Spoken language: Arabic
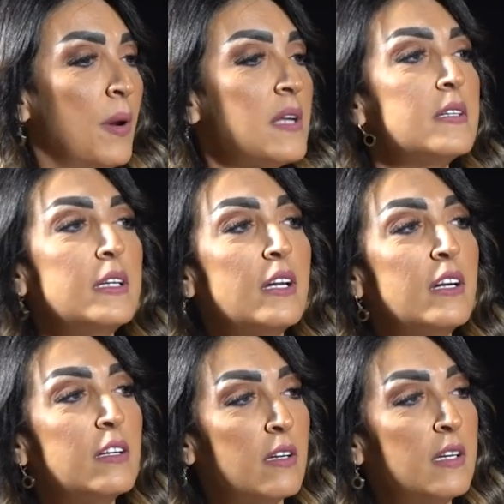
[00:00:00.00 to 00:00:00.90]
بلس ان احنا
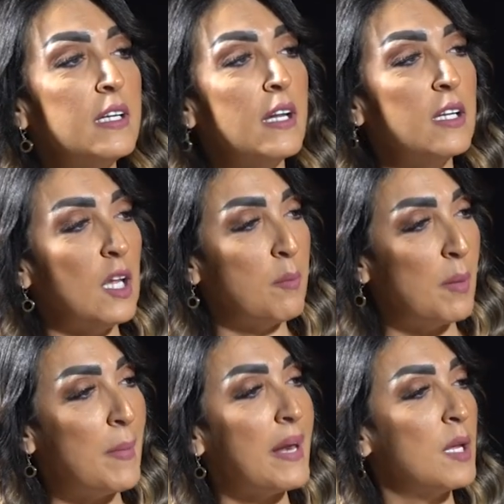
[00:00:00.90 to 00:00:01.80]
نقدر ان احنا
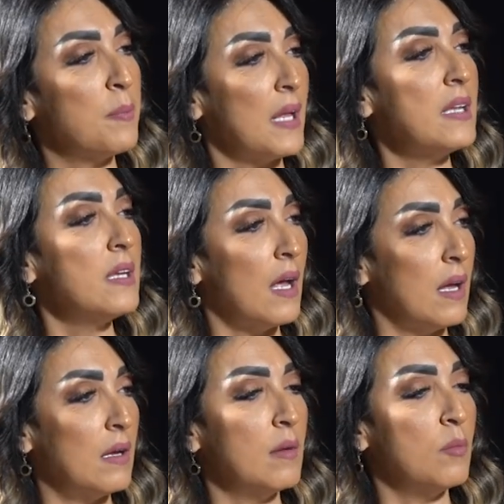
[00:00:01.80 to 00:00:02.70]
نعمل مركب تانية
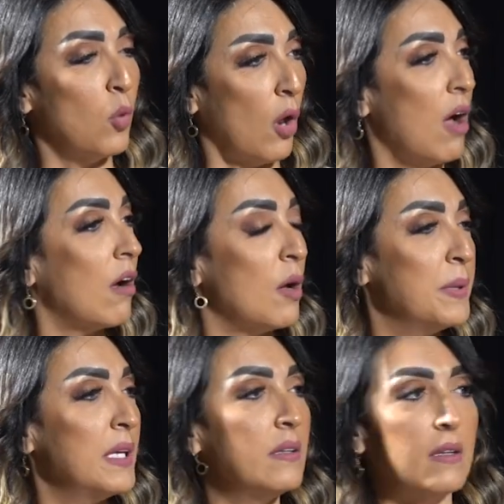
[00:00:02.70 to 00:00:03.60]
آه، ملحقه
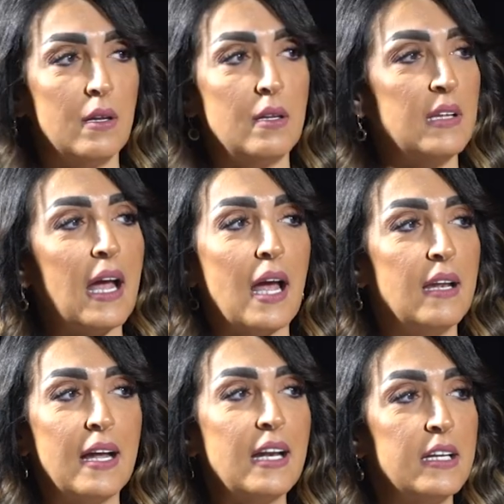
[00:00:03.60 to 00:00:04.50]
بيه
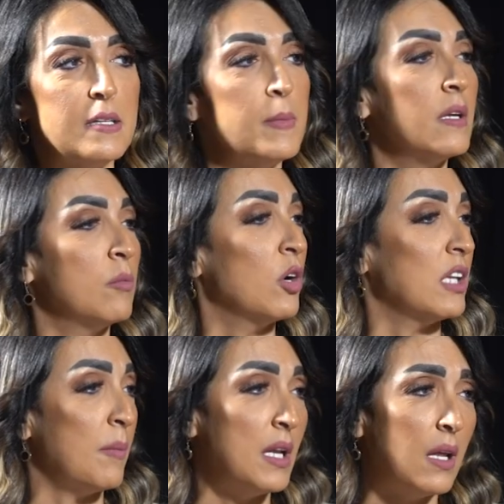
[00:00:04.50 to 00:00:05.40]
تدخل دخل كبير ممكن
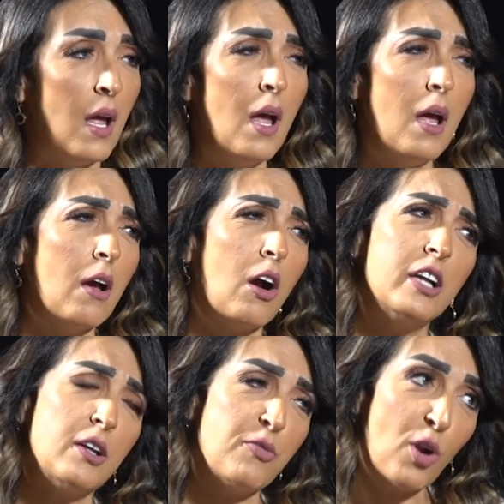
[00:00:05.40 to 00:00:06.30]
تعملي
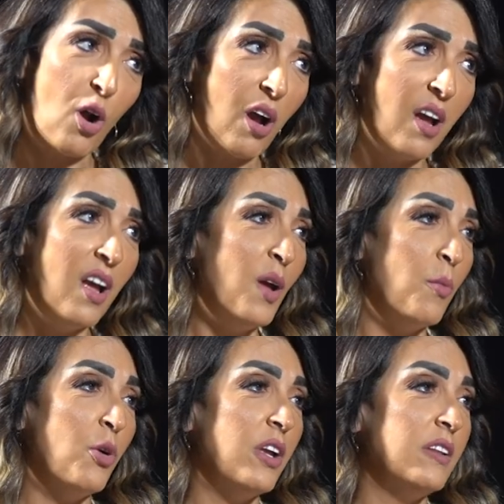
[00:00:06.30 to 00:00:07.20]
قاعه افراح
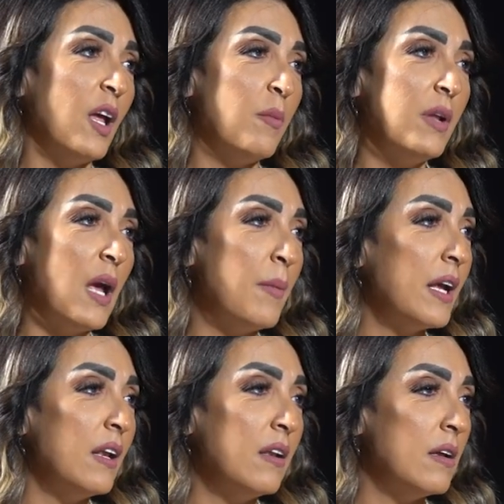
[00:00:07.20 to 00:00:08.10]
ممكن تعملي
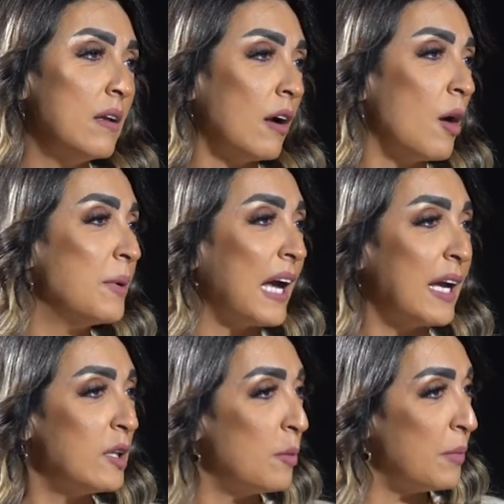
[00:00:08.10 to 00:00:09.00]
اماكن لاقامه
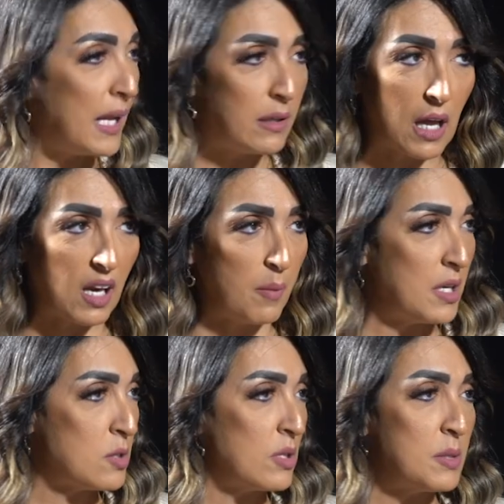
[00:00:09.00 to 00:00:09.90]
اعياد الميلاد اغلب
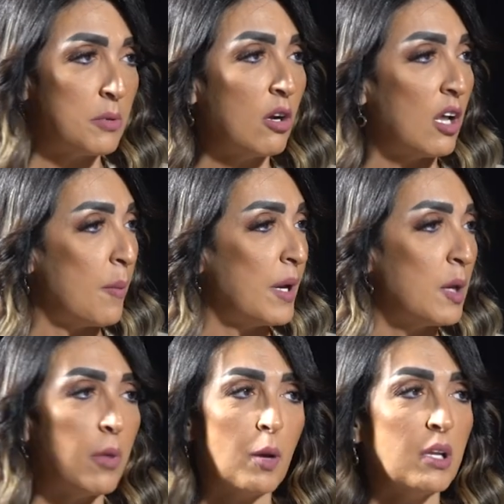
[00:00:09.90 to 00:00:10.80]
الناس دلوقتي بتاجر
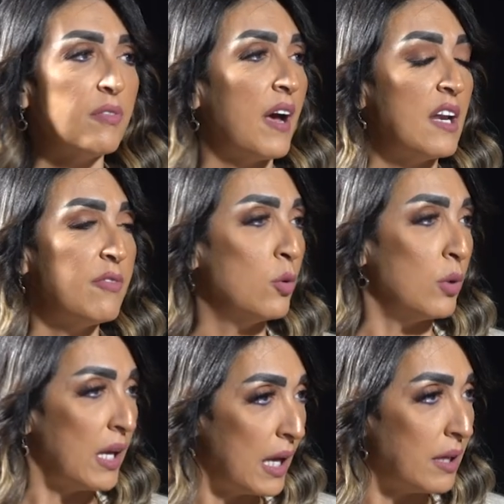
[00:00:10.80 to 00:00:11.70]
اماكن بره بتدفع الاف
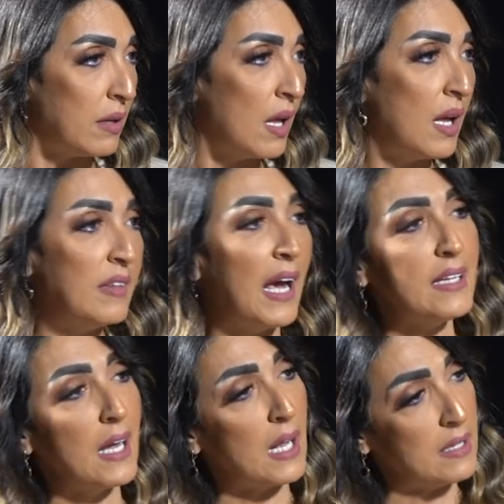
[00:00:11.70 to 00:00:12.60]
الجنيهات ده
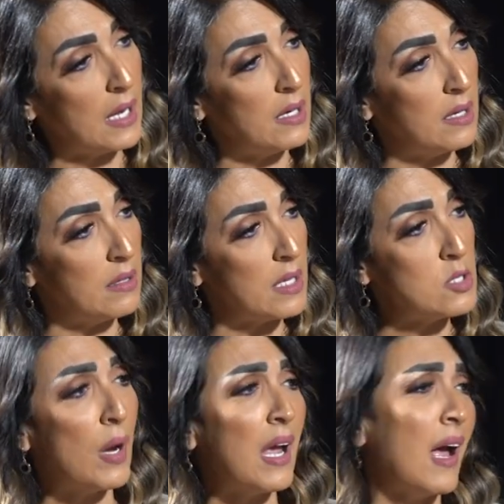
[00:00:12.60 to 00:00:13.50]
هيدخل دخل
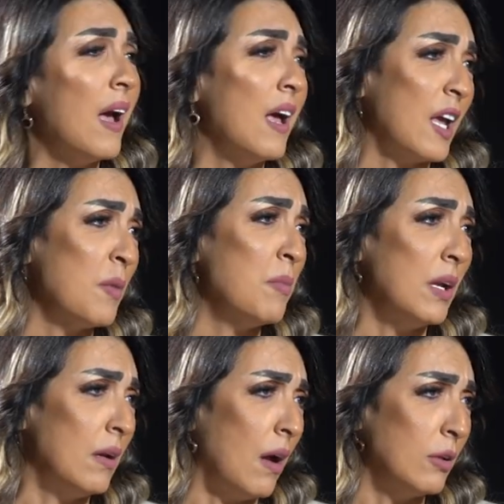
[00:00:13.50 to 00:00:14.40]
للنادي وهيحقق خدمه
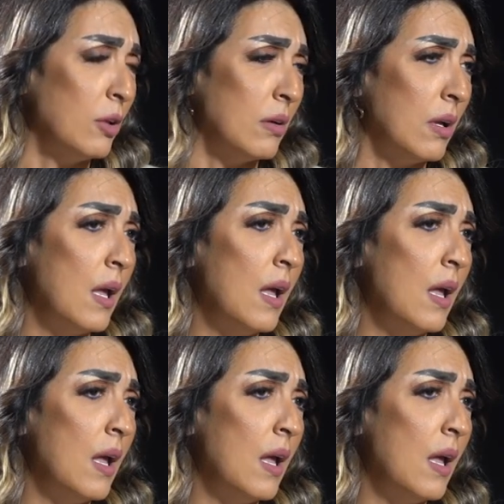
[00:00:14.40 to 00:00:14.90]
للاعضاء